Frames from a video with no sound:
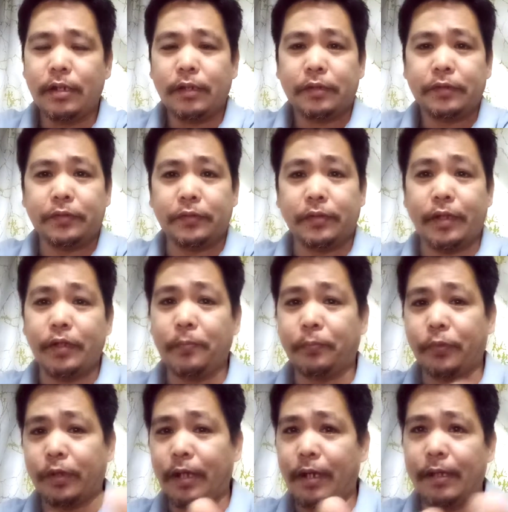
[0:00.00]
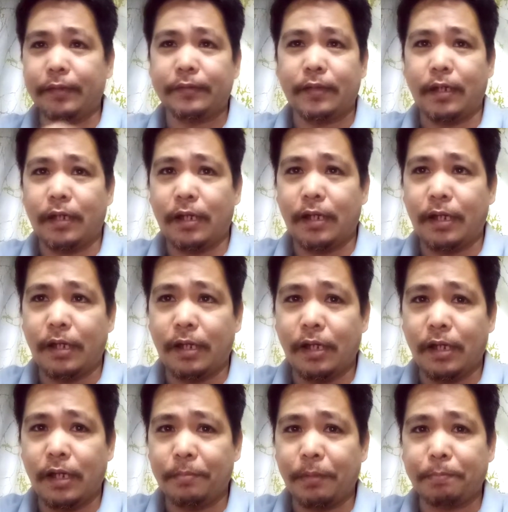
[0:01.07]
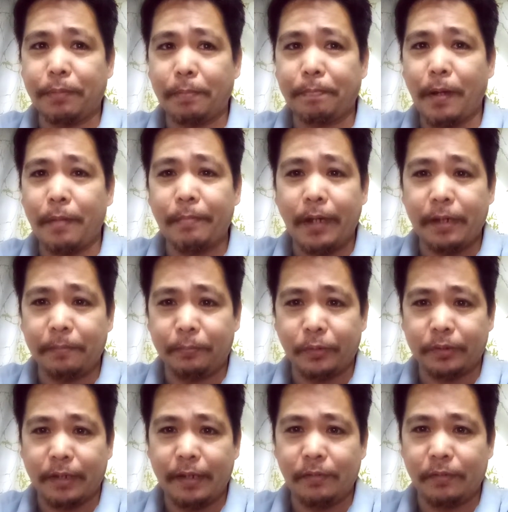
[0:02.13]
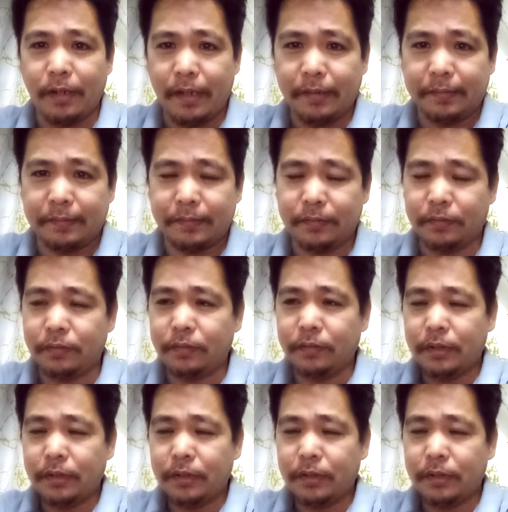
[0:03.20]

So ngayon po guys, uh, magpapamain po tayo guys no?